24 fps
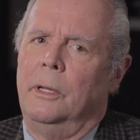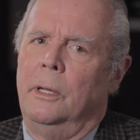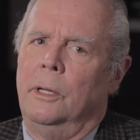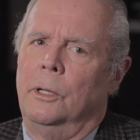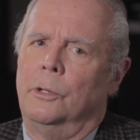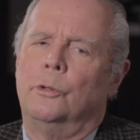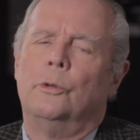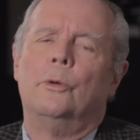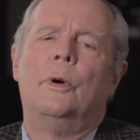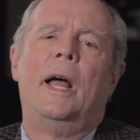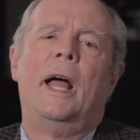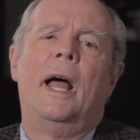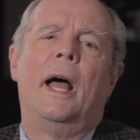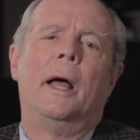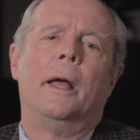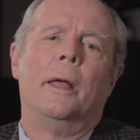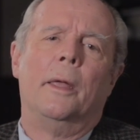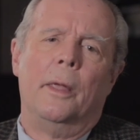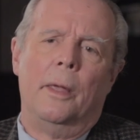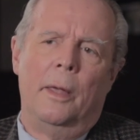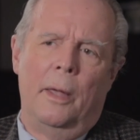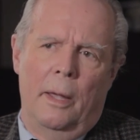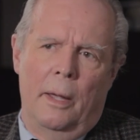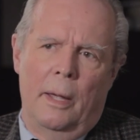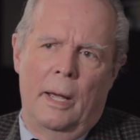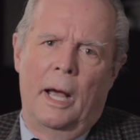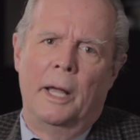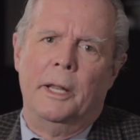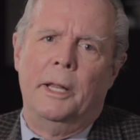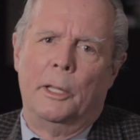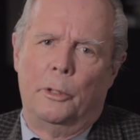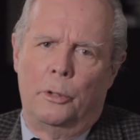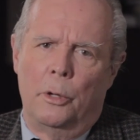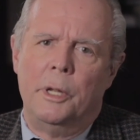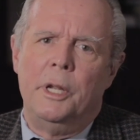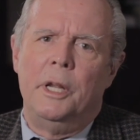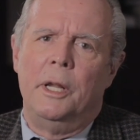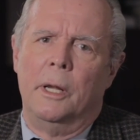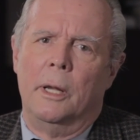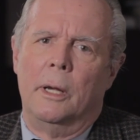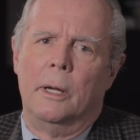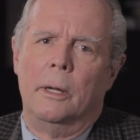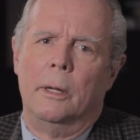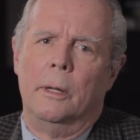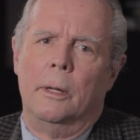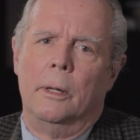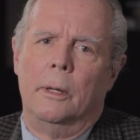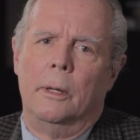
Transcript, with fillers: Isso é anedonia.